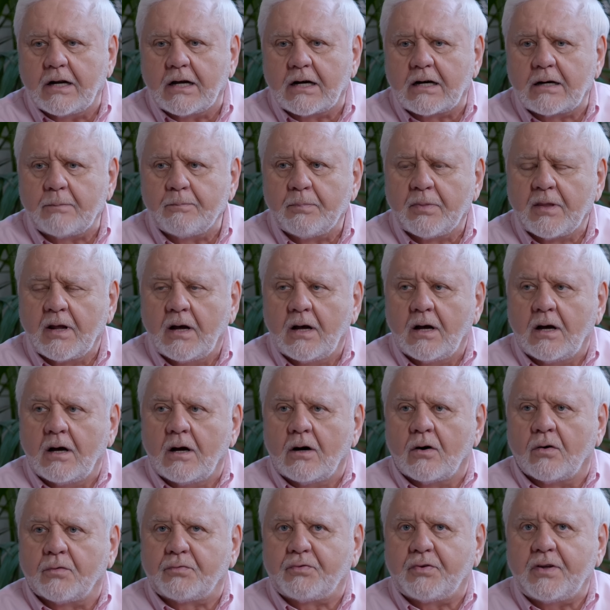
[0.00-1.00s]
là
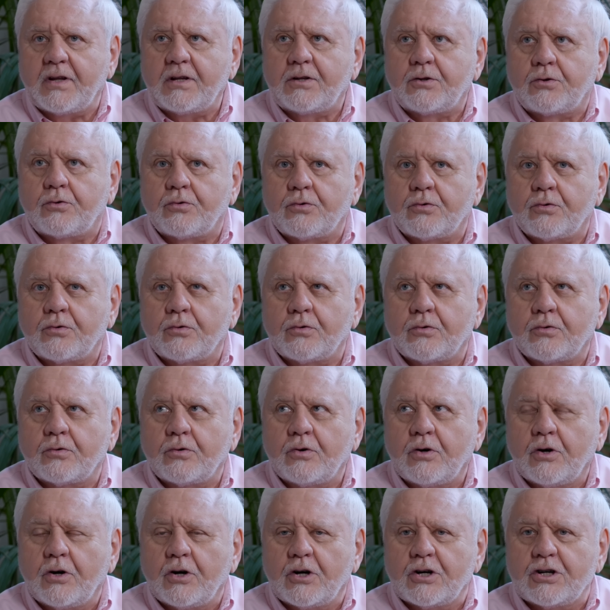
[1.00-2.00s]
En fait,
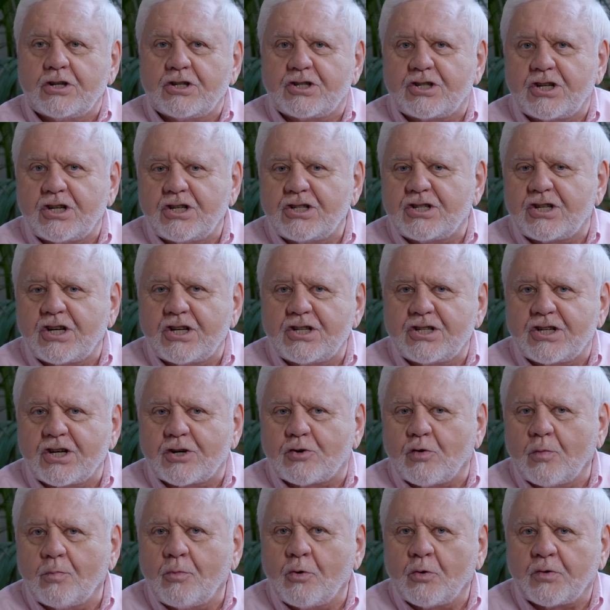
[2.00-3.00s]

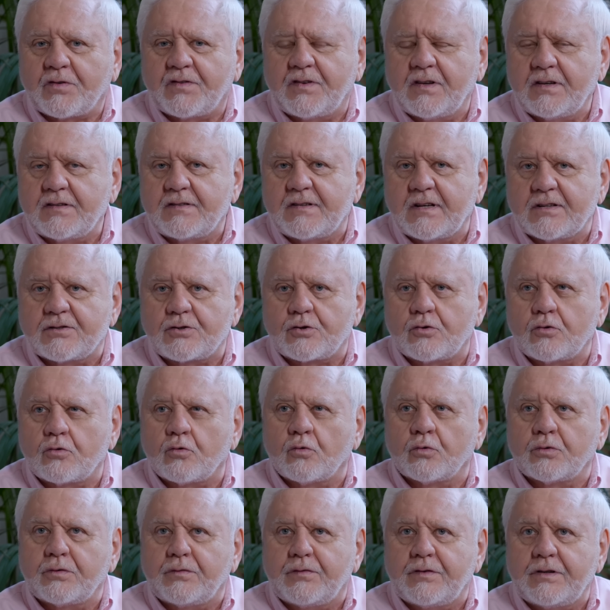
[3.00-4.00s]
j'ai commencé cette
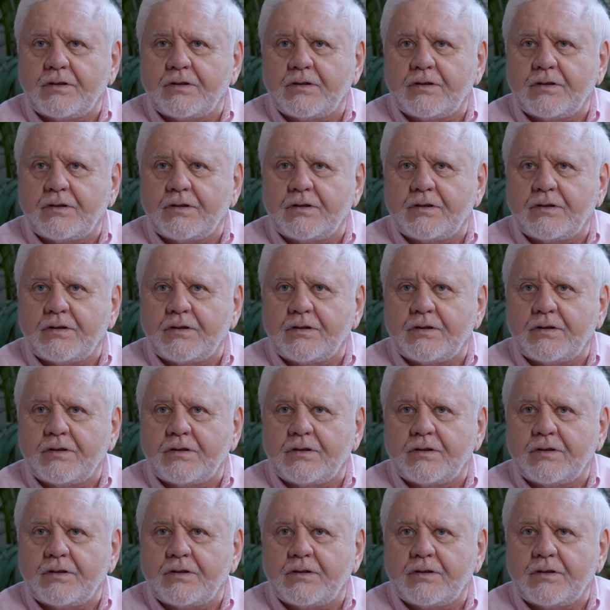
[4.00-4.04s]
seconde